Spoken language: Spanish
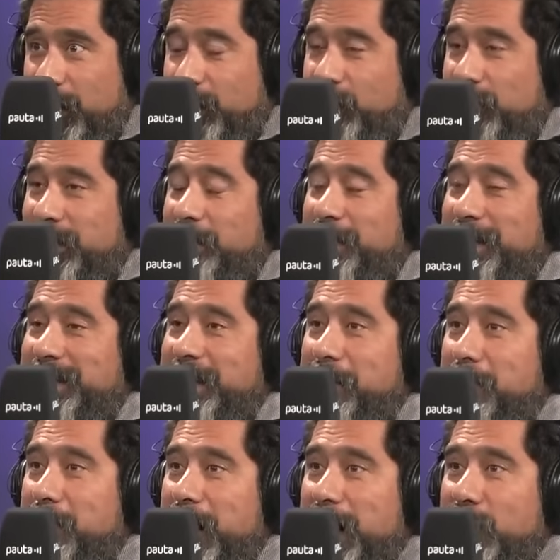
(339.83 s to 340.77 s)
Entonces,
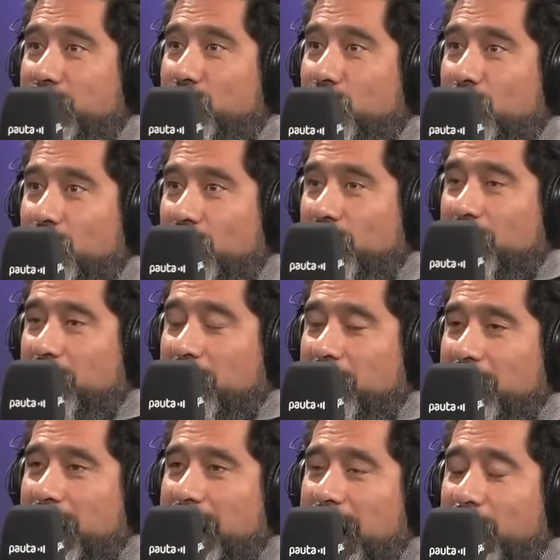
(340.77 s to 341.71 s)
mientras más yo
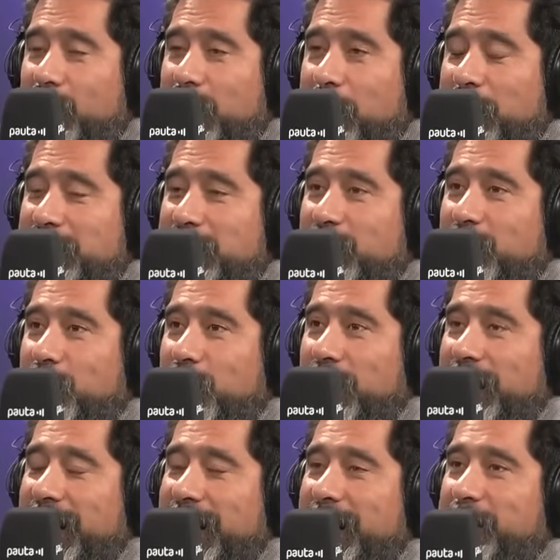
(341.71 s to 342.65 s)
hago una especie como
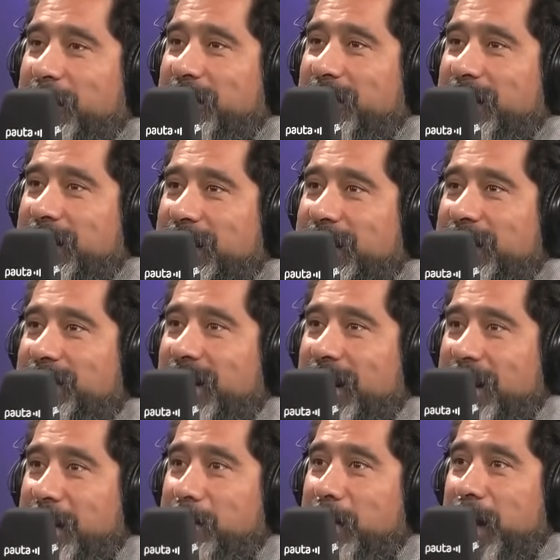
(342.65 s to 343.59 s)
de guerra preventiva
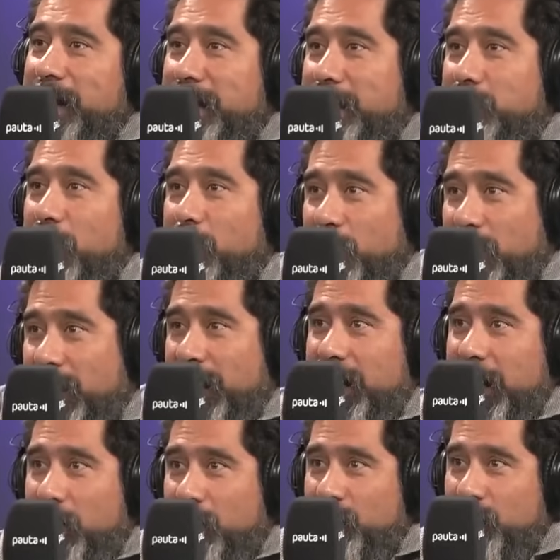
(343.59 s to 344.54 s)
y me animo a
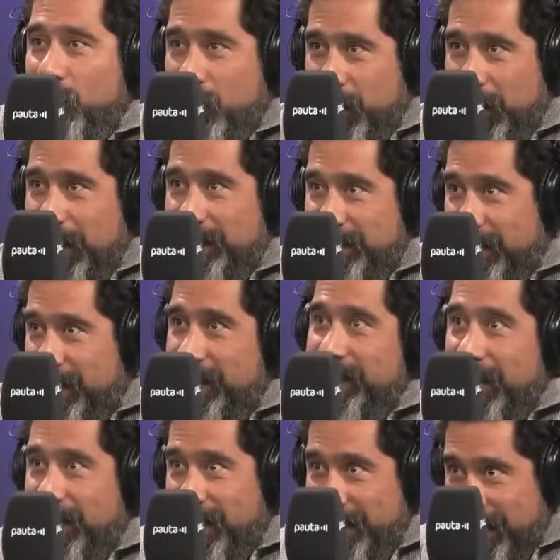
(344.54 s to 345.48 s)
ponerle al otro la
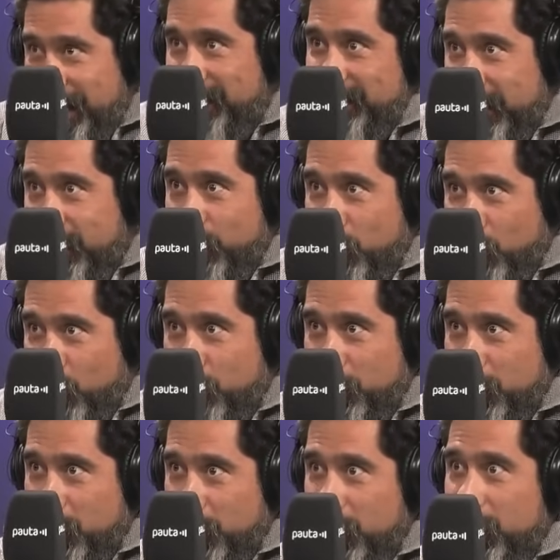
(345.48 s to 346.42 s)
etiqueta de que es el
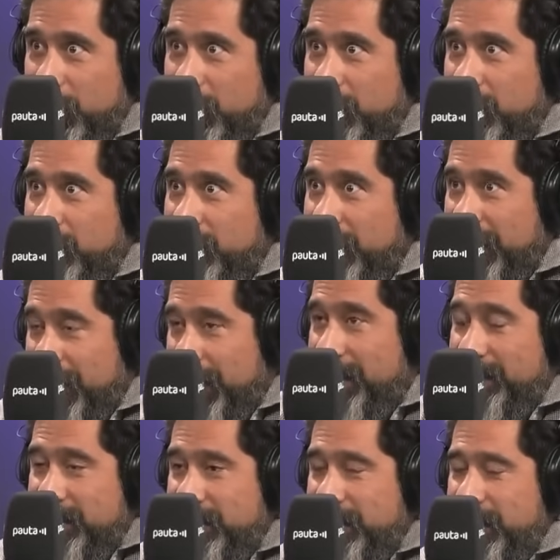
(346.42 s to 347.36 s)
corrupto, de que
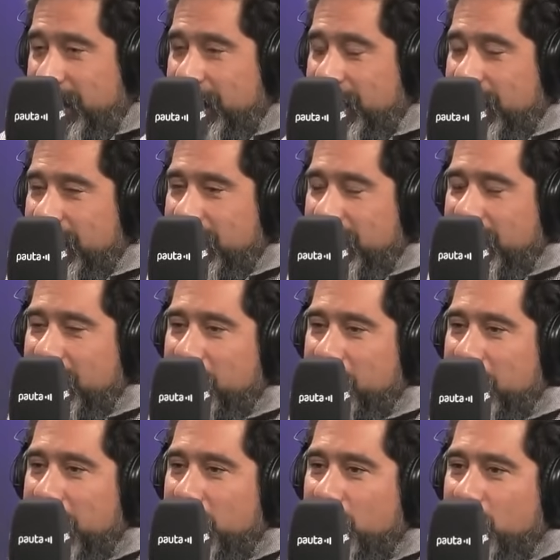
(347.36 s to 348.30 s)
es el
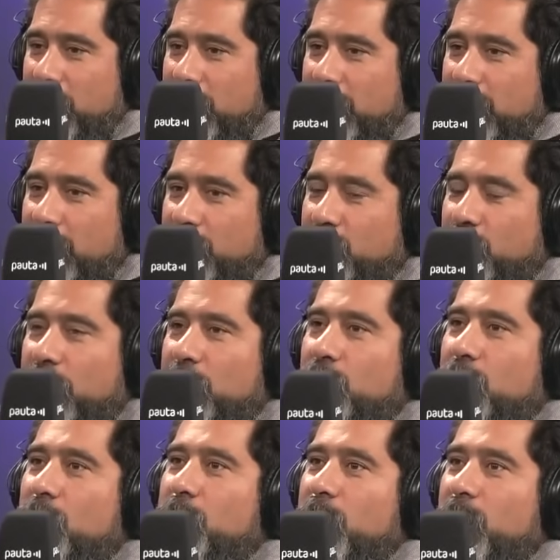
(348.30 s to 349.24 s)
malo, yo
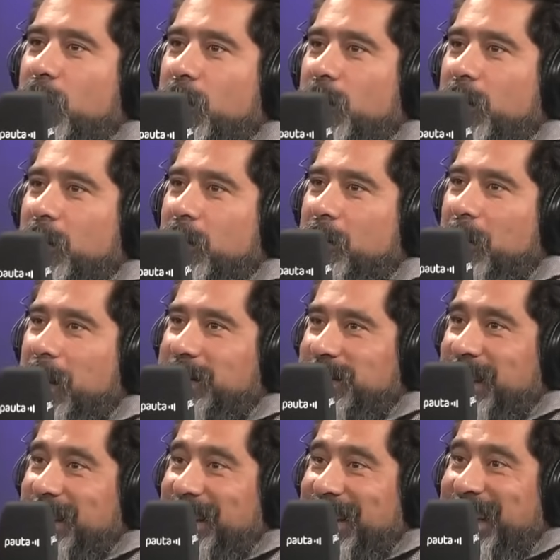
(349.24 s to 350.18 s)
quedo como, más
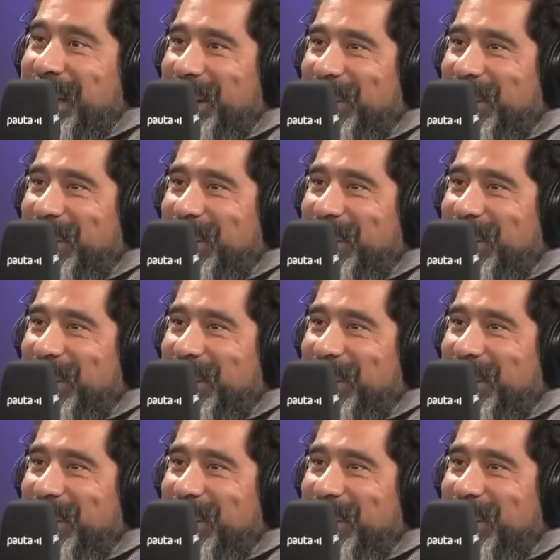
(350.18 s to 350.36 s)
tranquilo.